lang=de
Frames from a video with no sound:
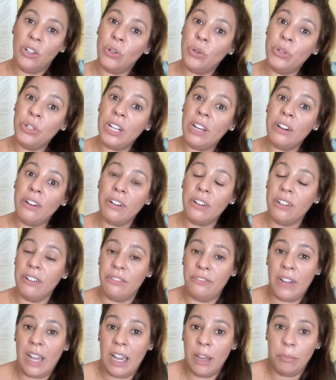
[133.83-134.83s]

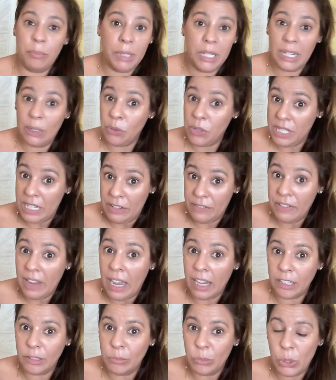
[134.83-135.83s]
runtergefahren bin,
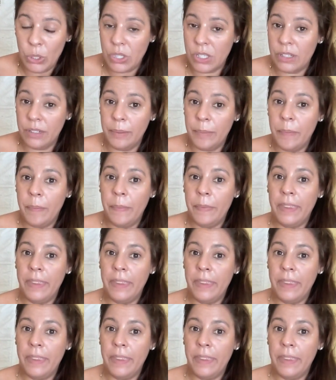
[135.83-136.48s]
runterfahren musste.